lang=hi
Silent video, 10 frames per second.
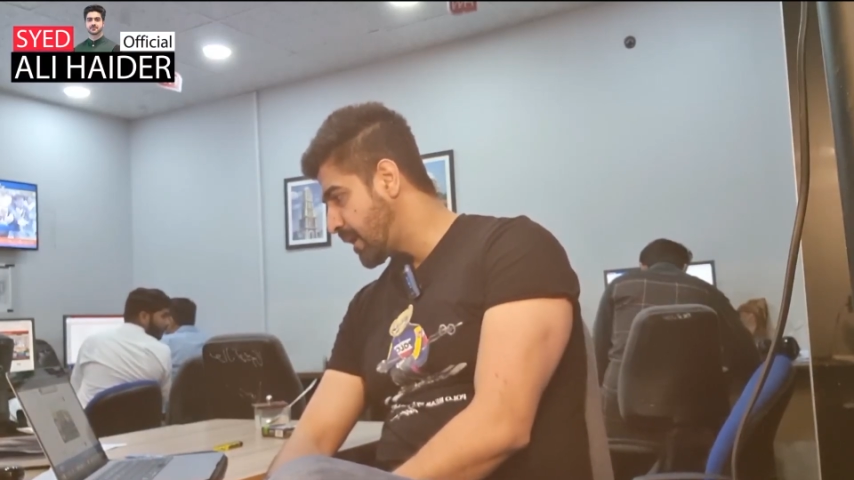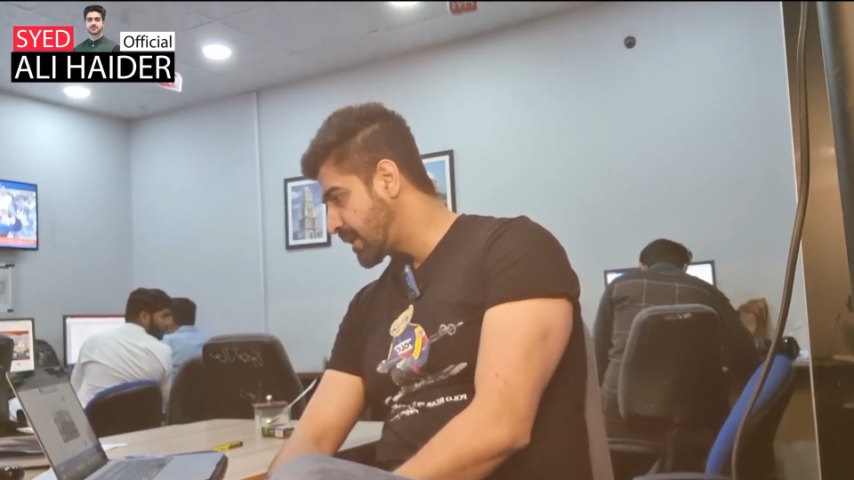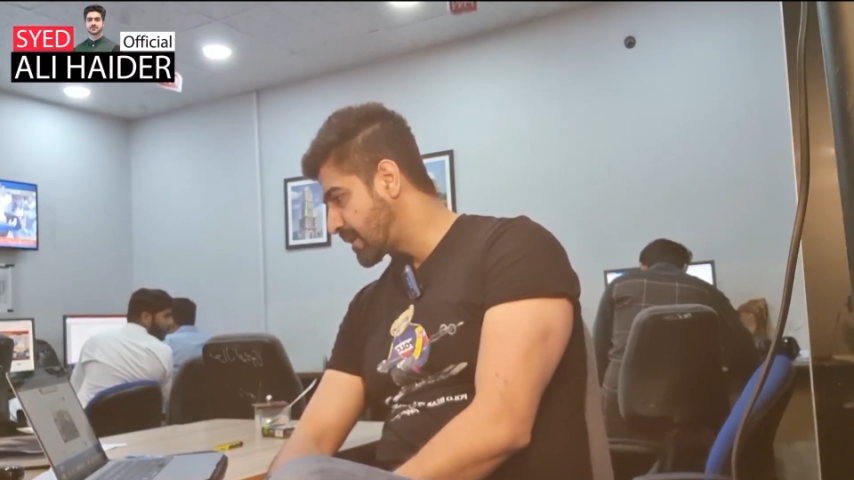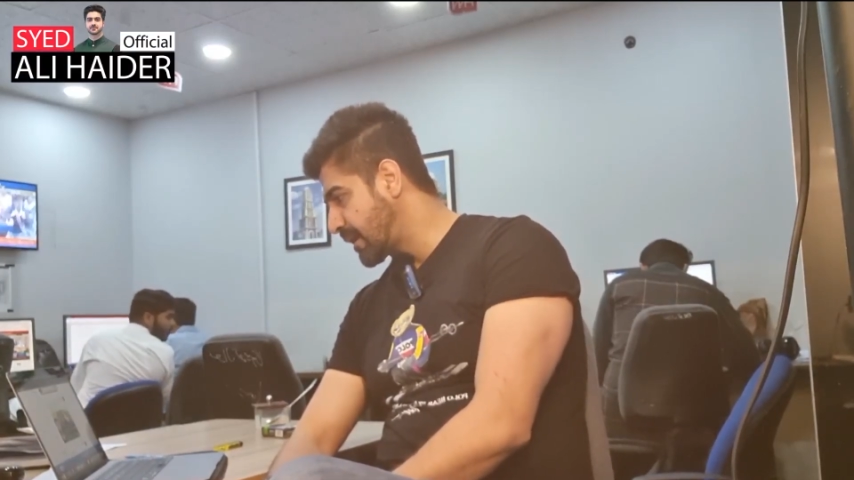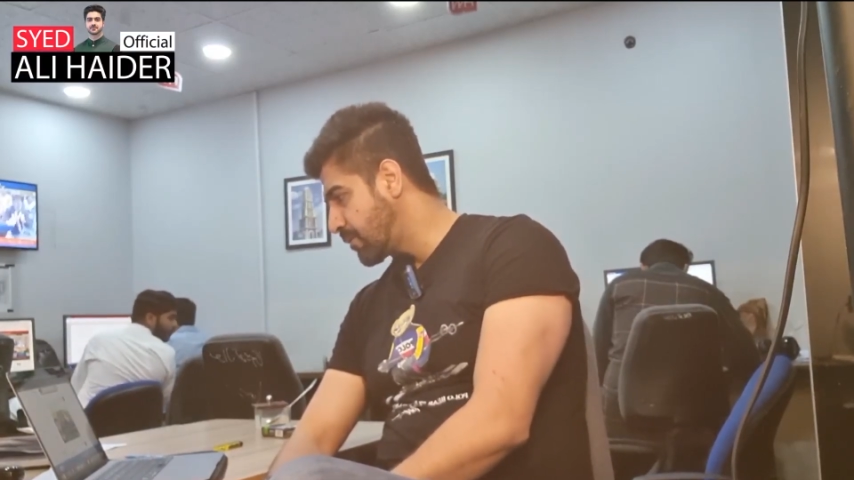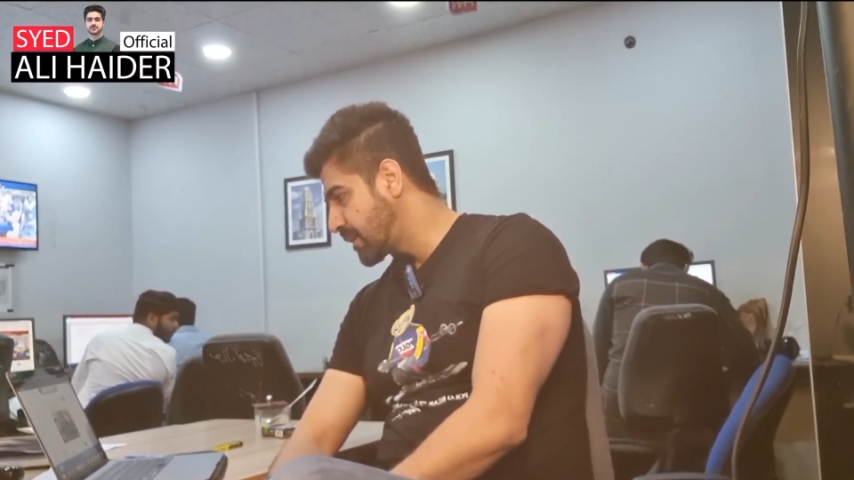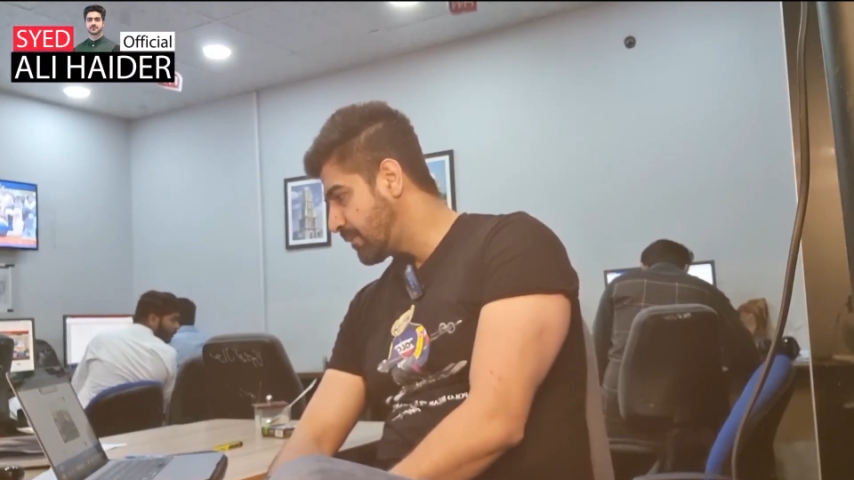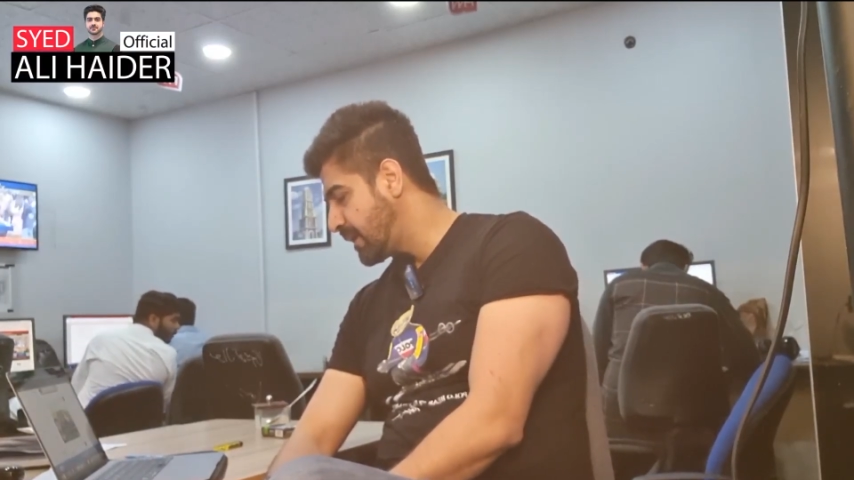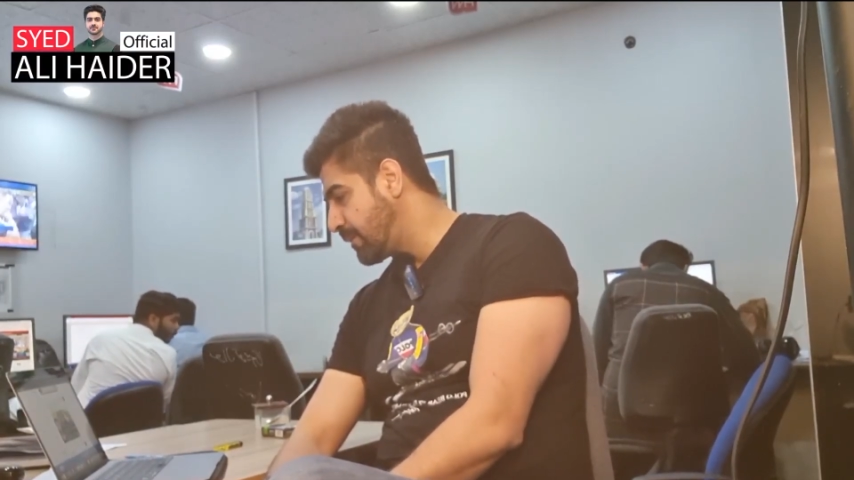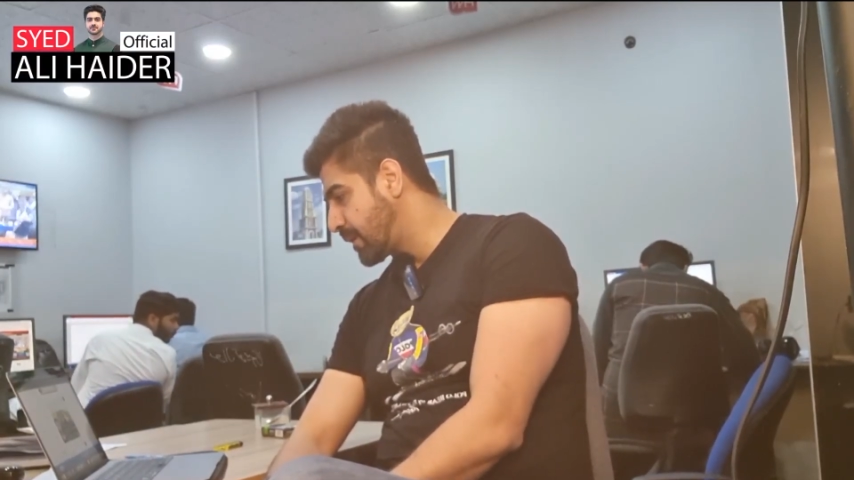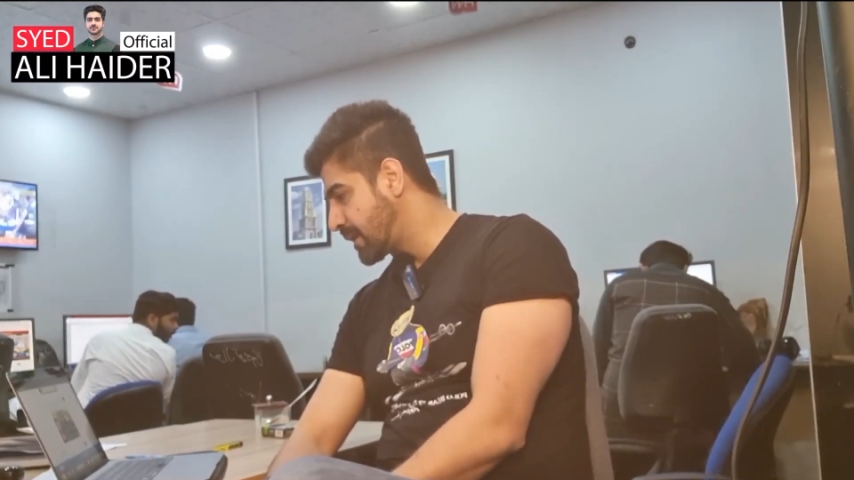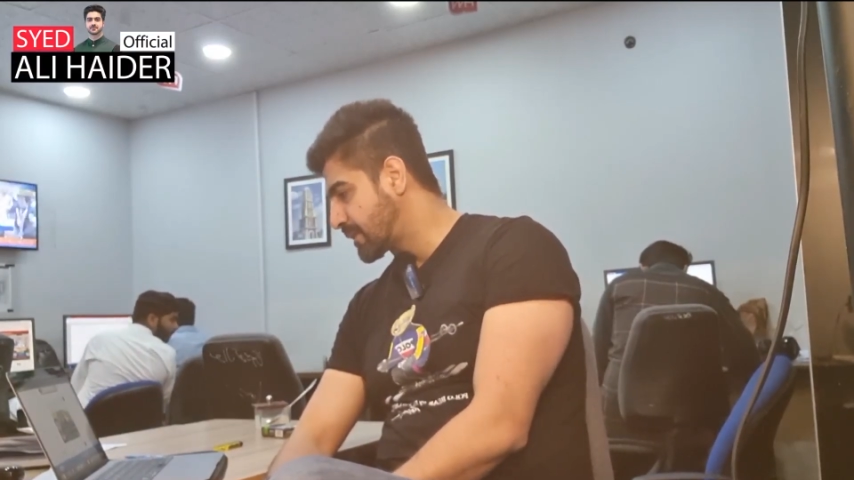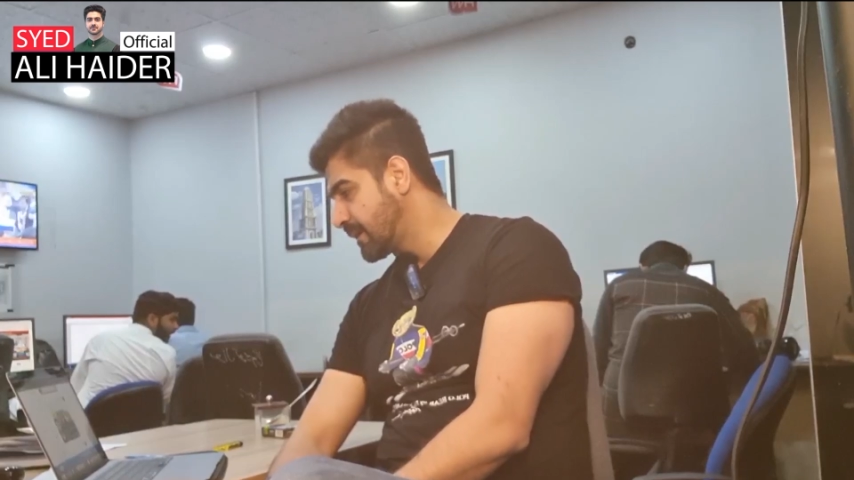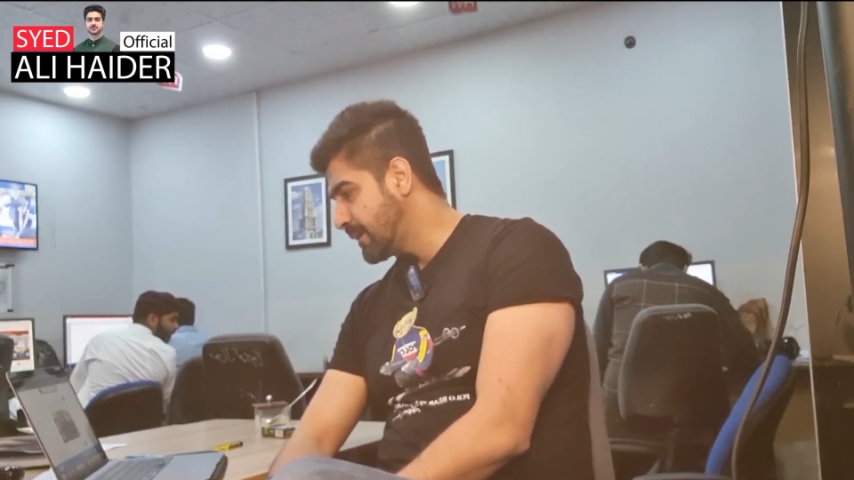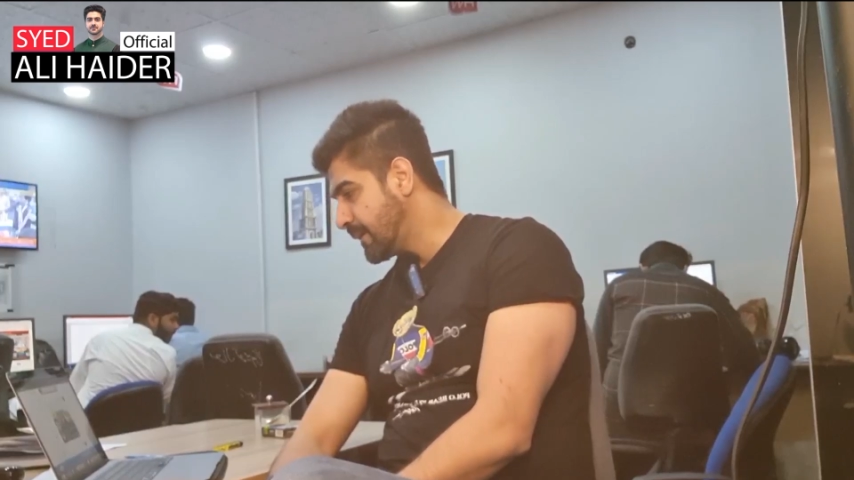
बैरिया टाउन की मिली भगत